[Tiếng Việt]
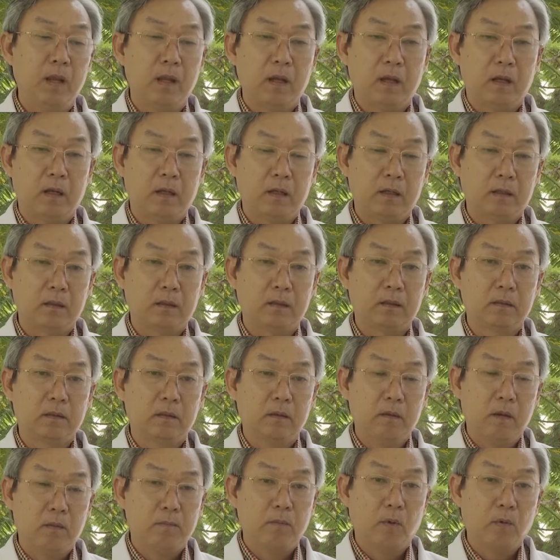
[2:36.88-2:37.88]
À,
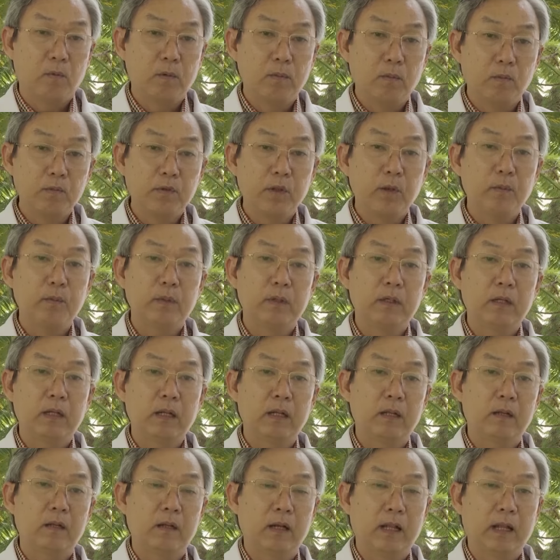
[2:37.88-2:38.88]
một cái mục tiêu nữa
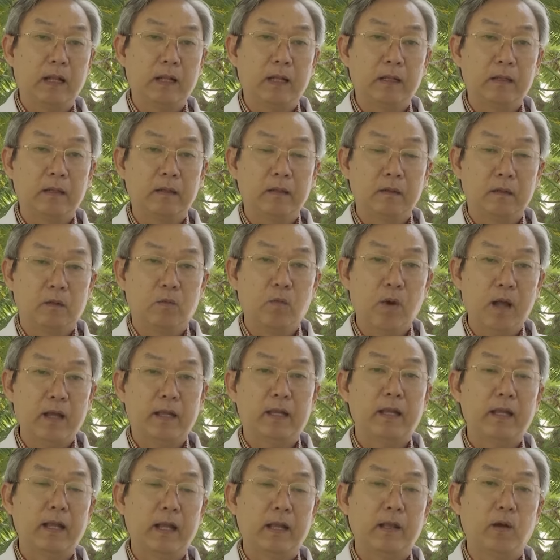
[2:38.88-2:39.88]
đó là qua
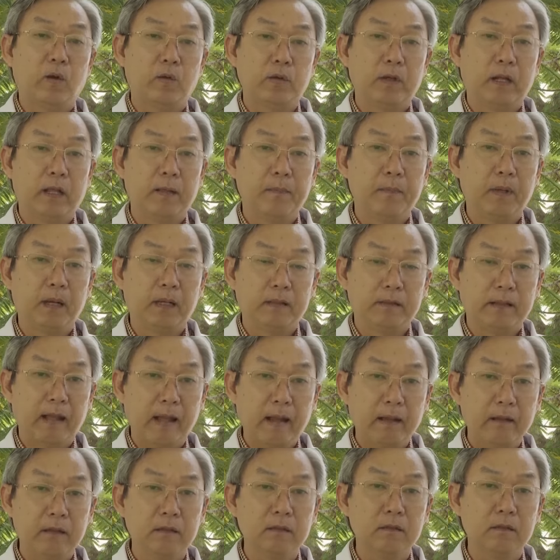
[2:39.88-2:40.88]
cái ngày hội này mình
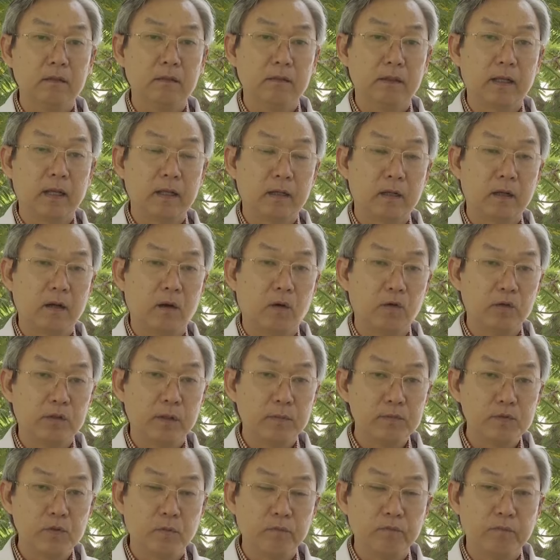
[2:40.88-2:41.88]
tăng cường cái cơ hội
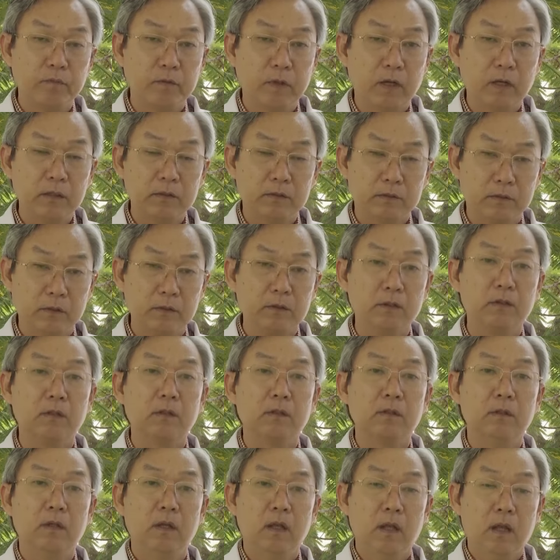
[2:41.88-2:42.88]
tiếp xúc giữa trường,
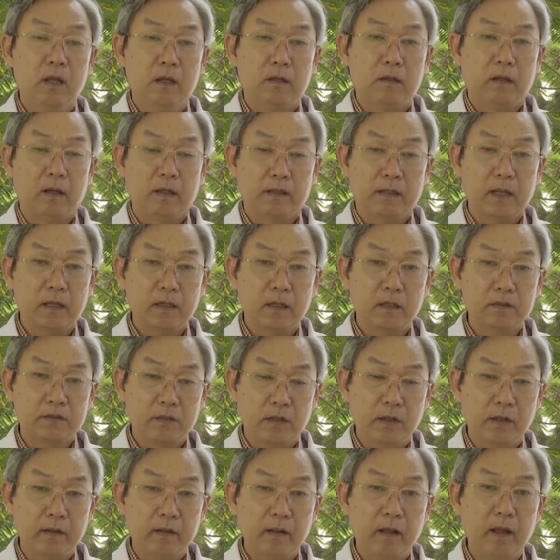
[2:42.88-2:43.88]
à, các cơ
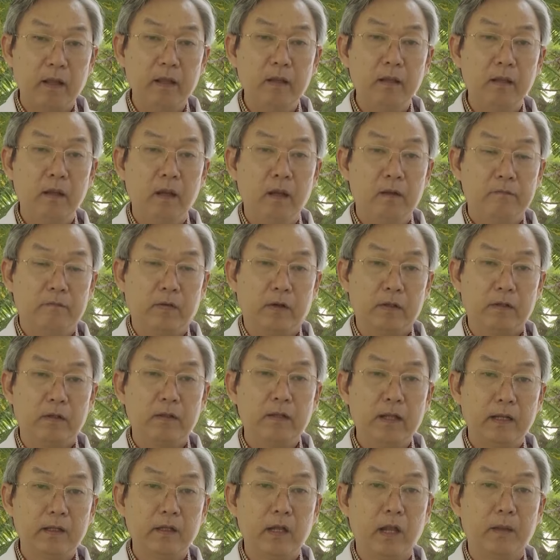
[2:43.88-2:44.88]
sở y tế và
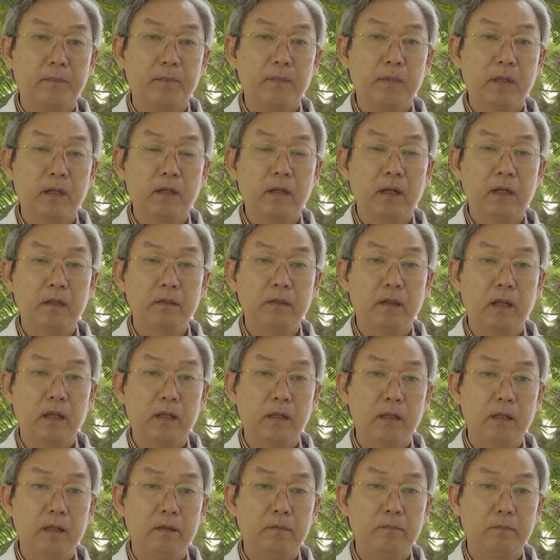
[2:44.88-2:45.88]
những doanh nghiệp những cái đơn
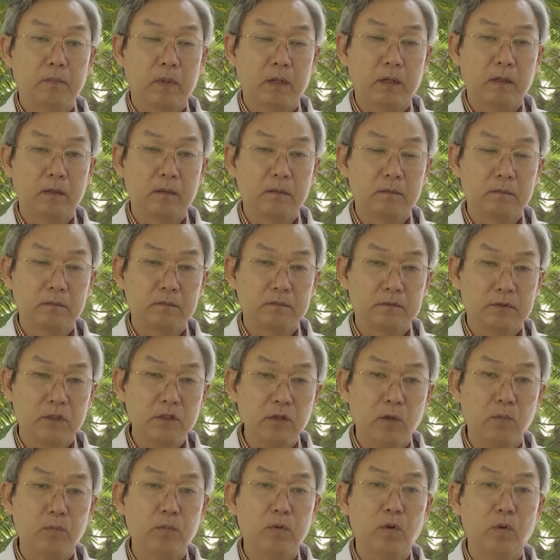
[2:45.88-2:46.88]
vị mà sử
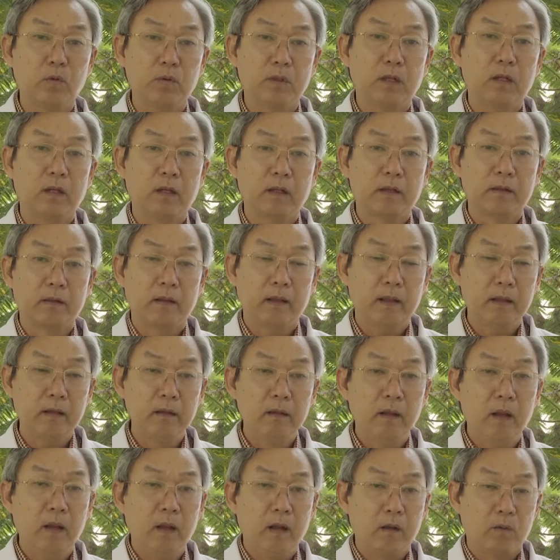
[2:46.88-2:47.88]
dụng nguồn nhân lực y tế
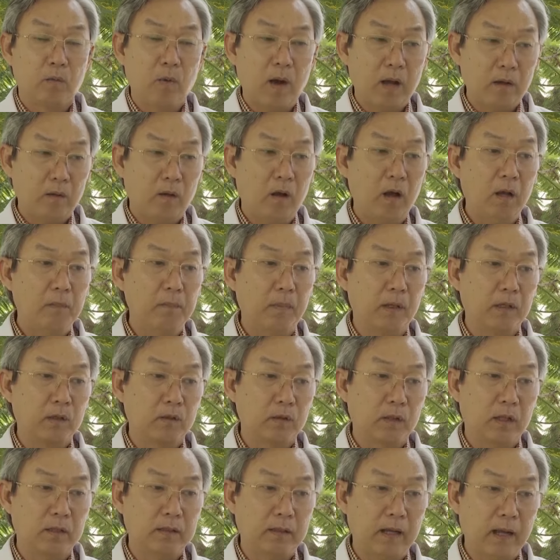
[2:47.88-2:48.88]
qua đó mình
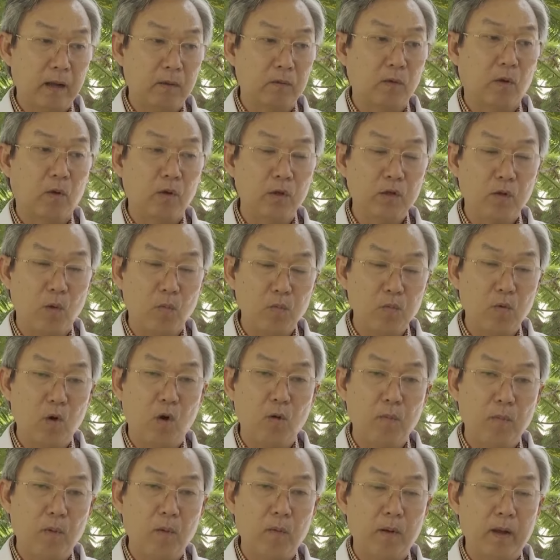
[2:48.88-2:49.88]
có thể trao đổi củng
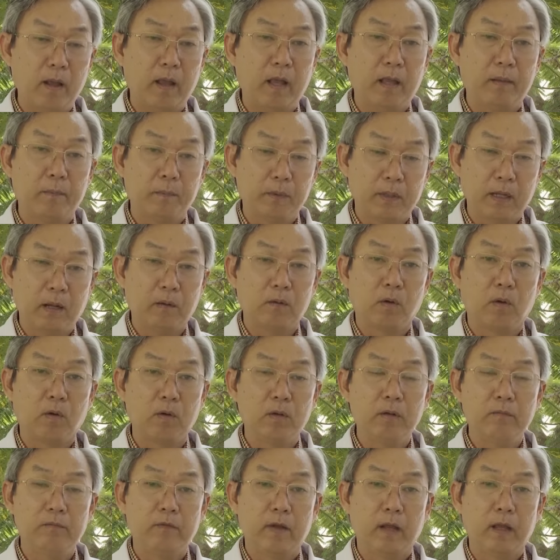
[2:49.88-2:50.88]
cố mối quan hệ mình trao
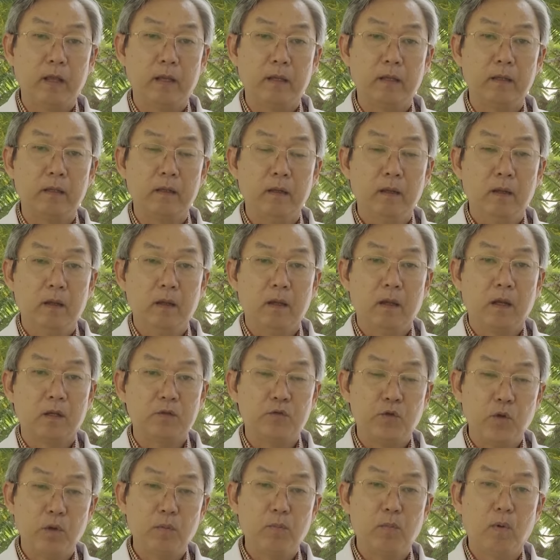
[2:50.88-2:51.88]
đổi về à,
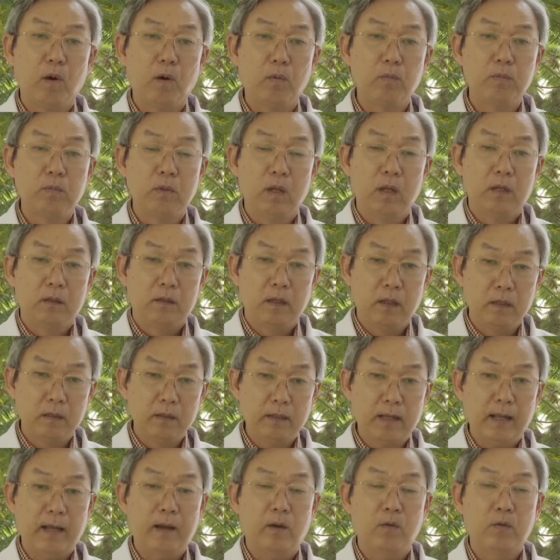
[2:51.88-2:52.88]
chuyên môn
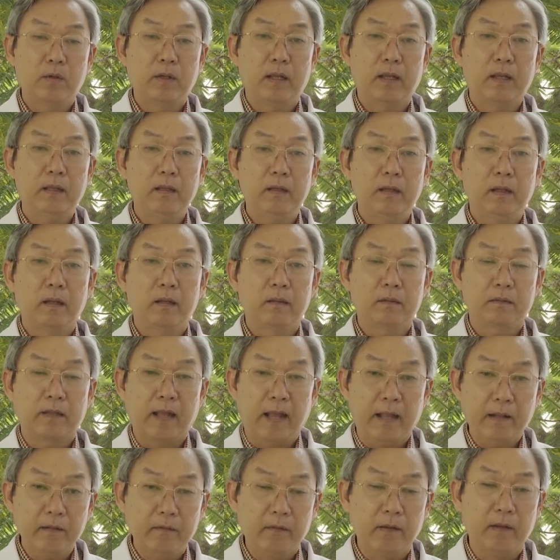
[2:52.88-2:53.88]
nâng cao cái à,
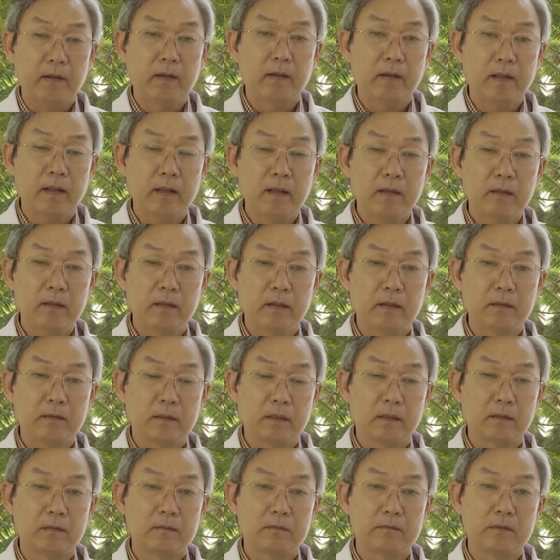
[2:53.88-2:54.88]
cải thiện cái, à,
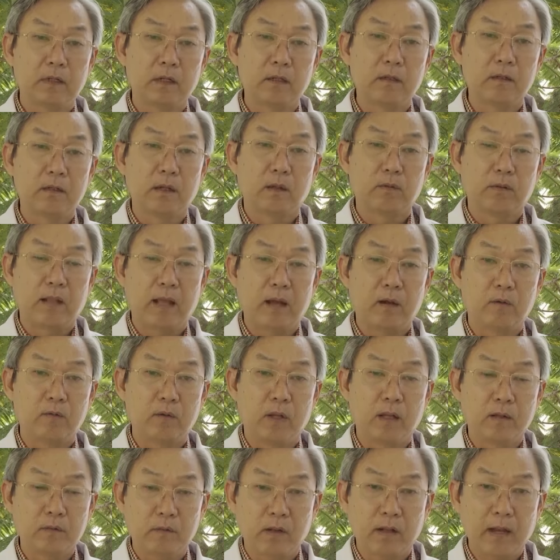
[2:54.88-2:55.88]
cái chất lượng đào tạo
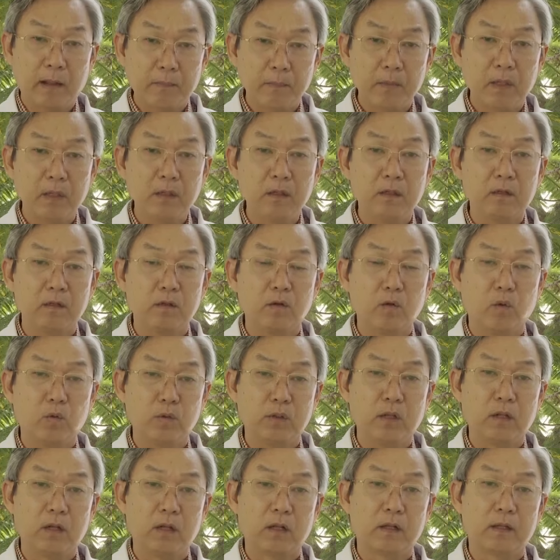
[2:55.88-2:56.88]
để có thể đáp ứng được
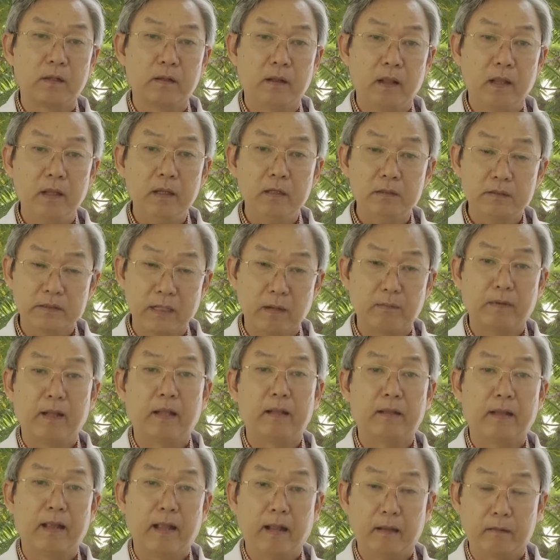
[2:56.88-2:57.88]
nguồn nhân lực y tế sau
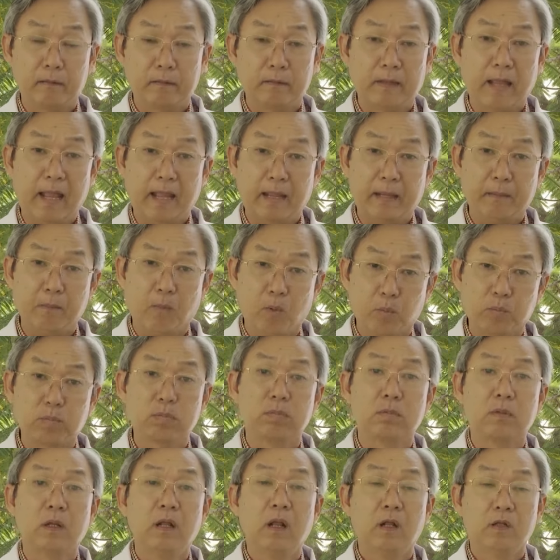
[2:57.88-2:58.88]
này càng ngày một
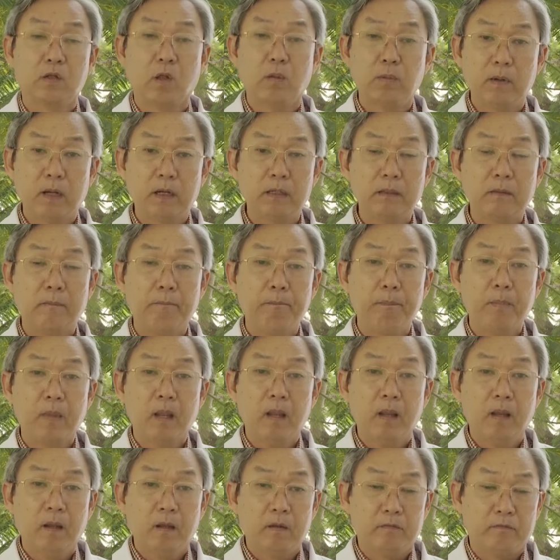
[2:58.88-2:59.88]
tốt hơn
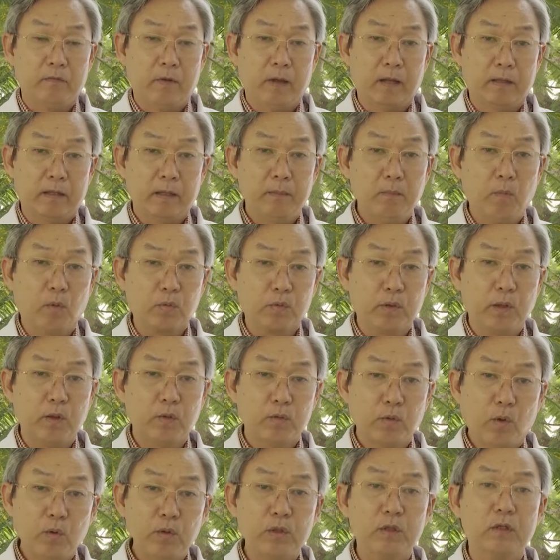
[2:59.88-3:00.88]
và cái mục tiêu
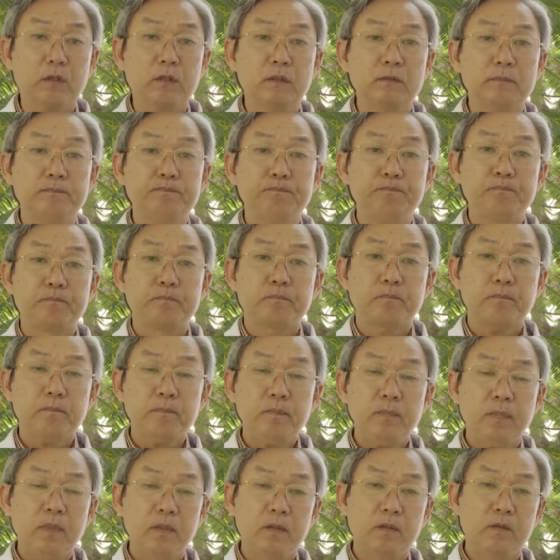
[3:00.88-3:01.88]
tối thượng
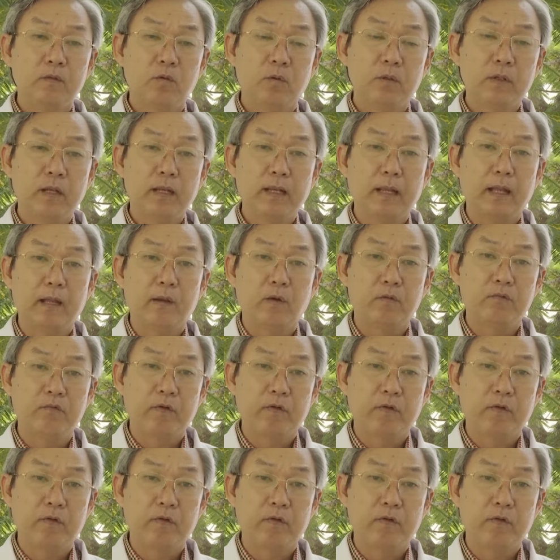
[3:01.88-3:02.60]
của cái ngày hội